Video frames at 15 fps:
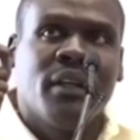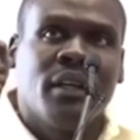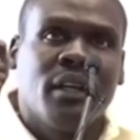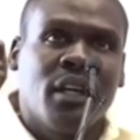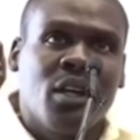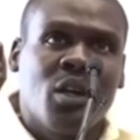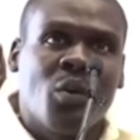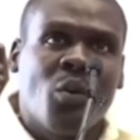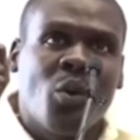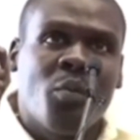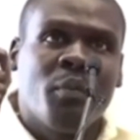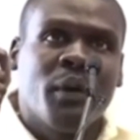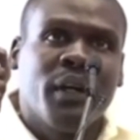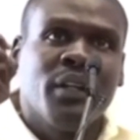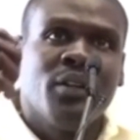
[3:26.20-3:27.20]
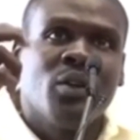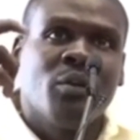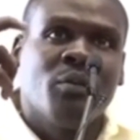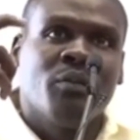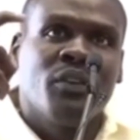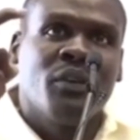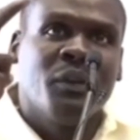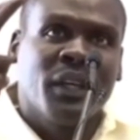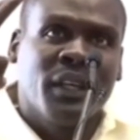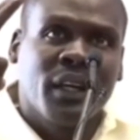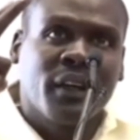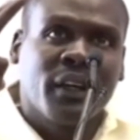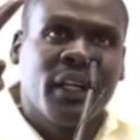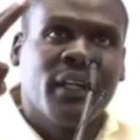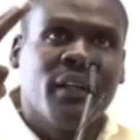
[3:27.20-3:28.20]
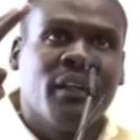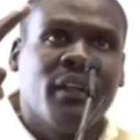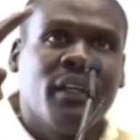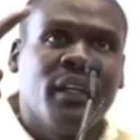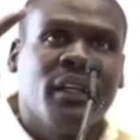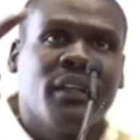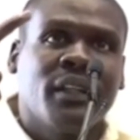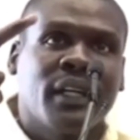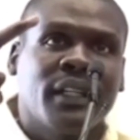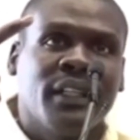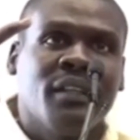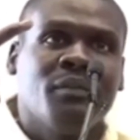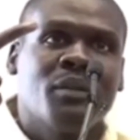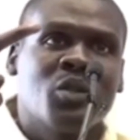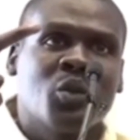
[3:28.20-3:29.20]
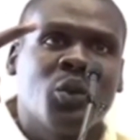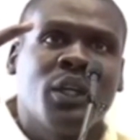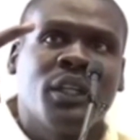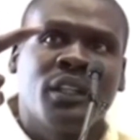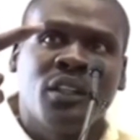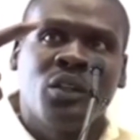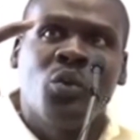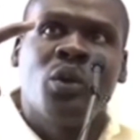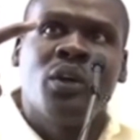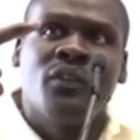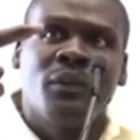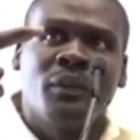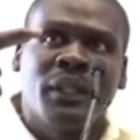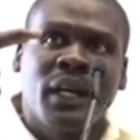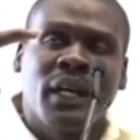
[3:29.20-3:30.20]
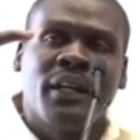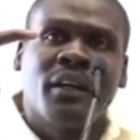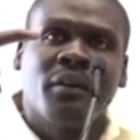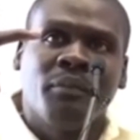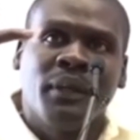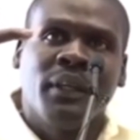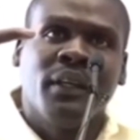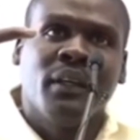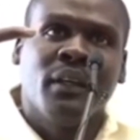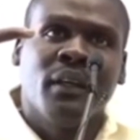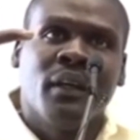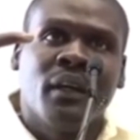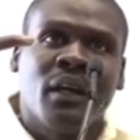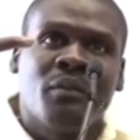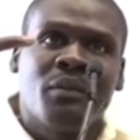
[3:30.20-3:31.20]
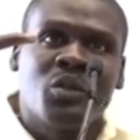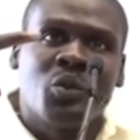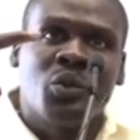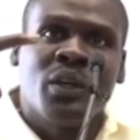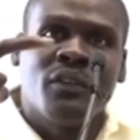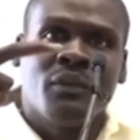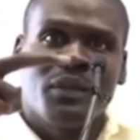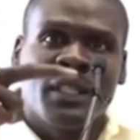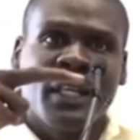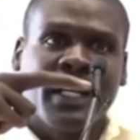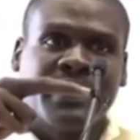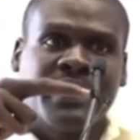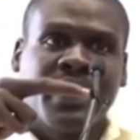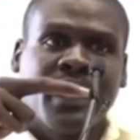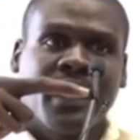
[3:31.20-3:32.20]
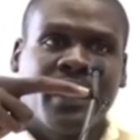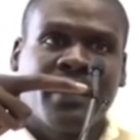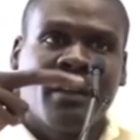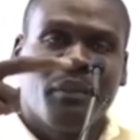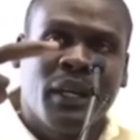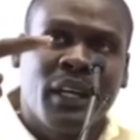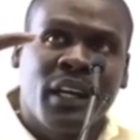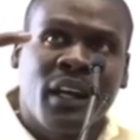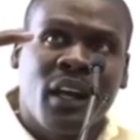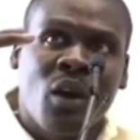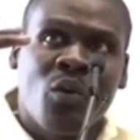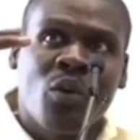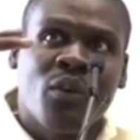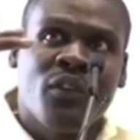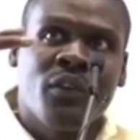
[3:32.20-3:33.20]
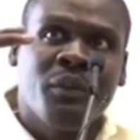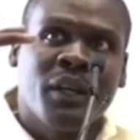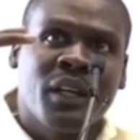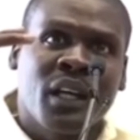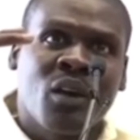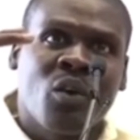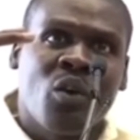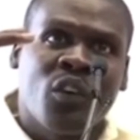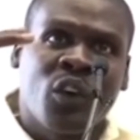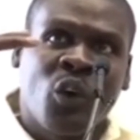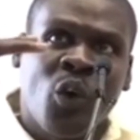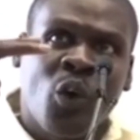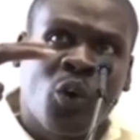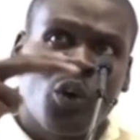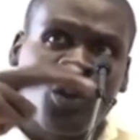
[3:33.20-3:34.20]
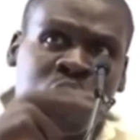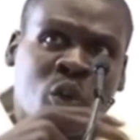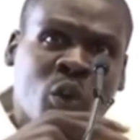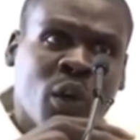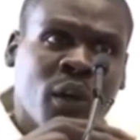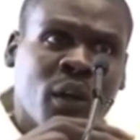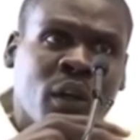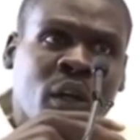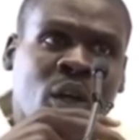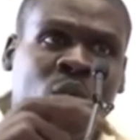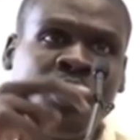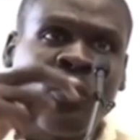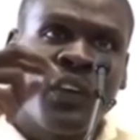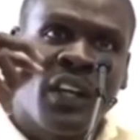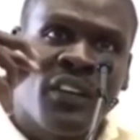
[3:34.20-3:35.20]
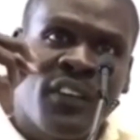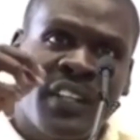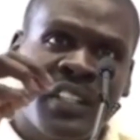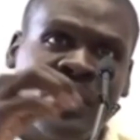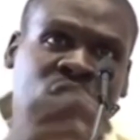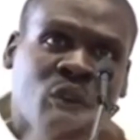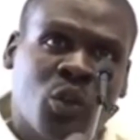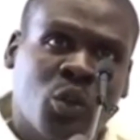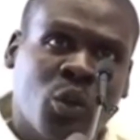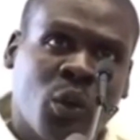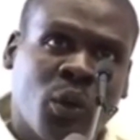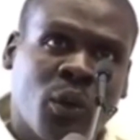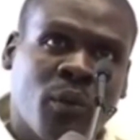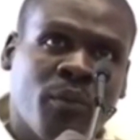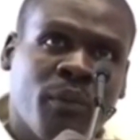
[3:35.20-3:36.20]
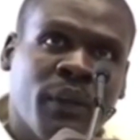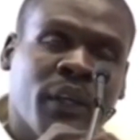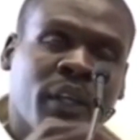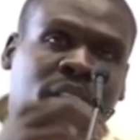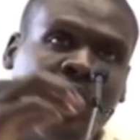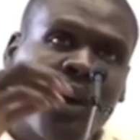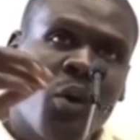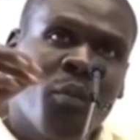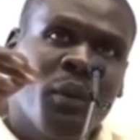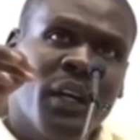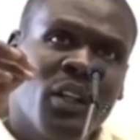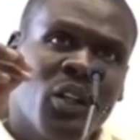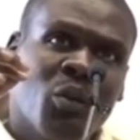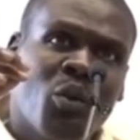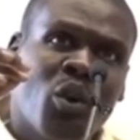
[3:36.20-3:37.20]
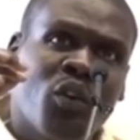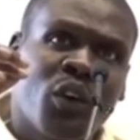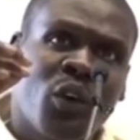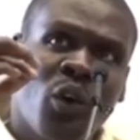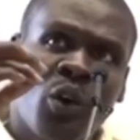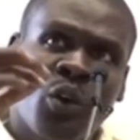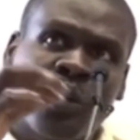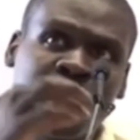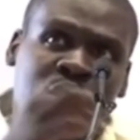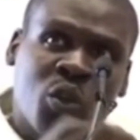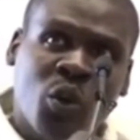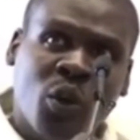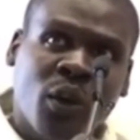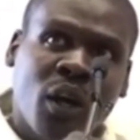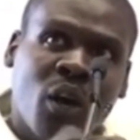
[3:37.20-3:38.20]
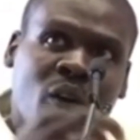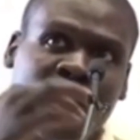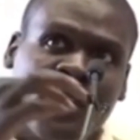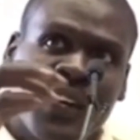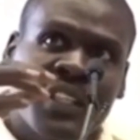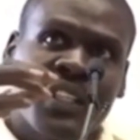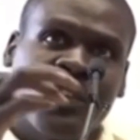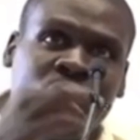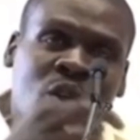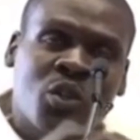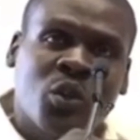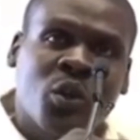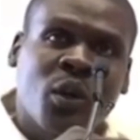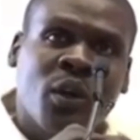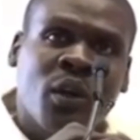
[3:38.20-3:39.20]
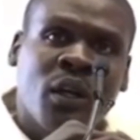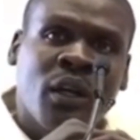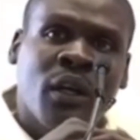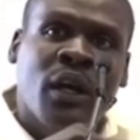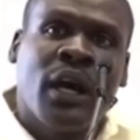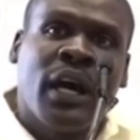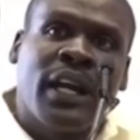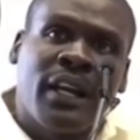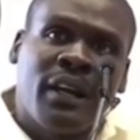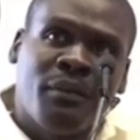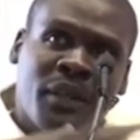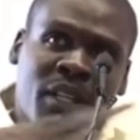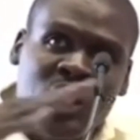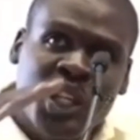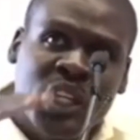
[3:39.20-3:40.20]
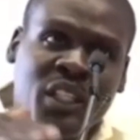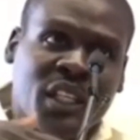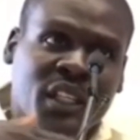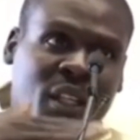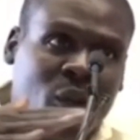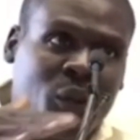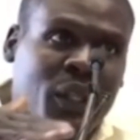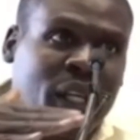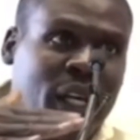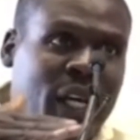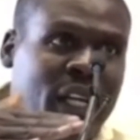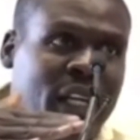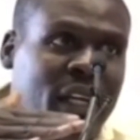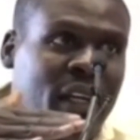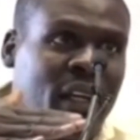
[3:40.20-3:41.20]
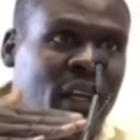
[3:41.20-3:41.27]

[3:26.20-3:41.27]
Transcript: إنهم هم عندهم في معيارين لتحديد مسؤولية الدول فيما يتعلق بالمسؤولية في مثل هذه الحالات المعيار الأول في معيار الأوفر أول كنترول وفي الإفكتيف كنترول إذا هم عندهم أوفر أول كنترول أو إفكتيف كنترول على ميليشيا الجنجويد حاليا